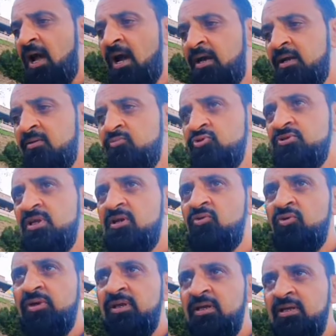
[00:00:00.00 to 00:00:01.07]
अगर मुझे
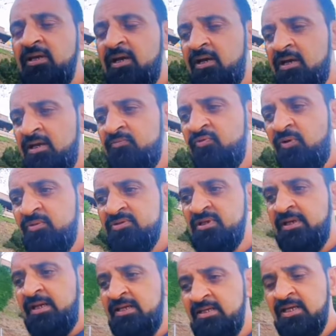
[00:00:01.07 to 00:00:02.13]
कोई
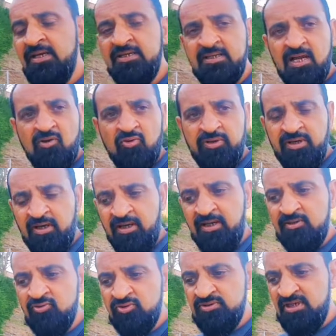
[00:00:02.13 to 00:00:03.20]
इन्फॉर्मेशन नहीं है या कोई
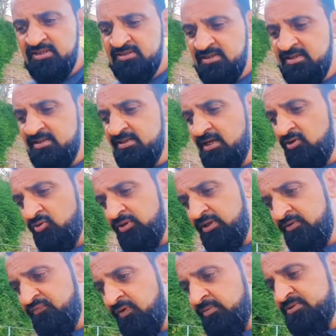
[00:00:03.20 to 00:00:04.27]
गलत हो जाए चीज़ या कोई
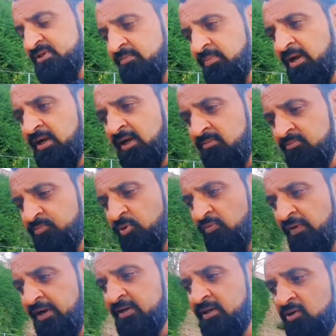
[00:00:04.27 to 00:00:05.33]
इन्फॉर्मेशन मैं कम
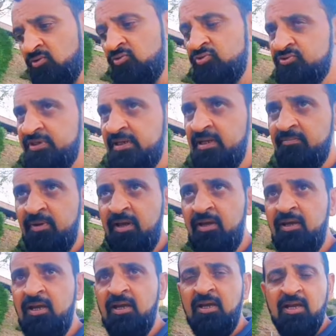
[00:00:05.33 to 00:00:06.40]
प्रोवाइड करूँ तो उसके लिए मैं
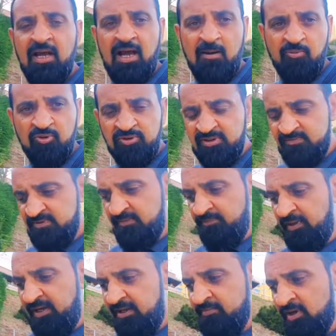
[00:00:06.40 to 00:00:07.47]
आपको सबसे
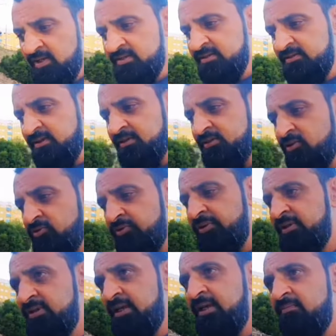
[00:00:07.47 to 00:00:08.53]
पहले माजरत करता हूँ
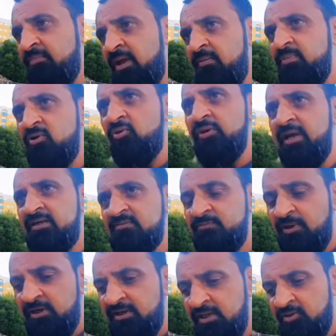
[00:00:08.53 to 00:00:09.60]
क्योंकि देखें मैं भी कोई
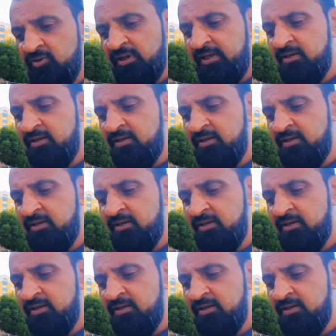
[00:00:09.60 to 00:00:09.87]
एक्सपर्ट नहीं हूँ